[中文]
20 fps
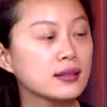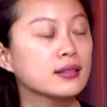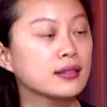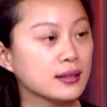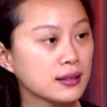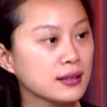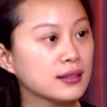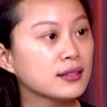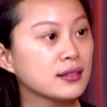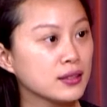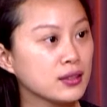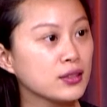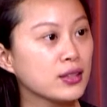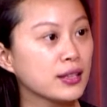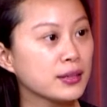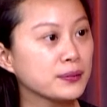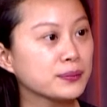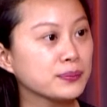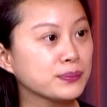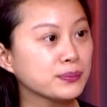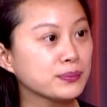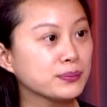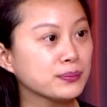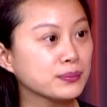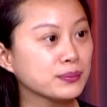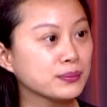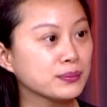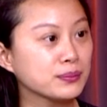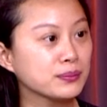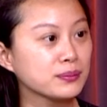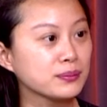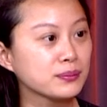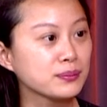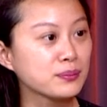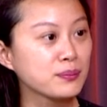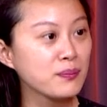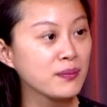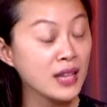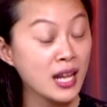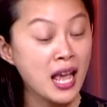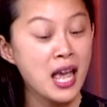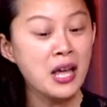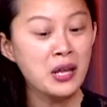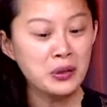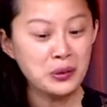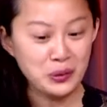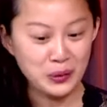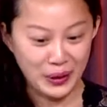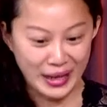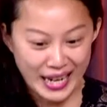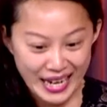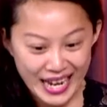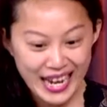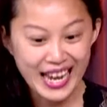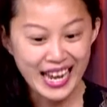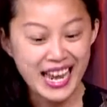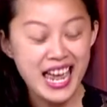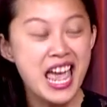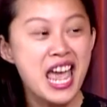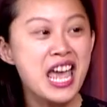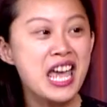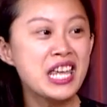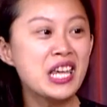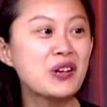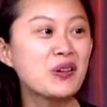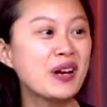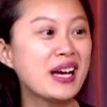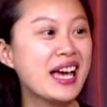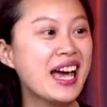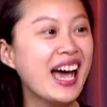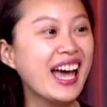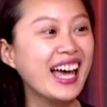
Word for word: 嗯，所以你选秀的灯光，对，因为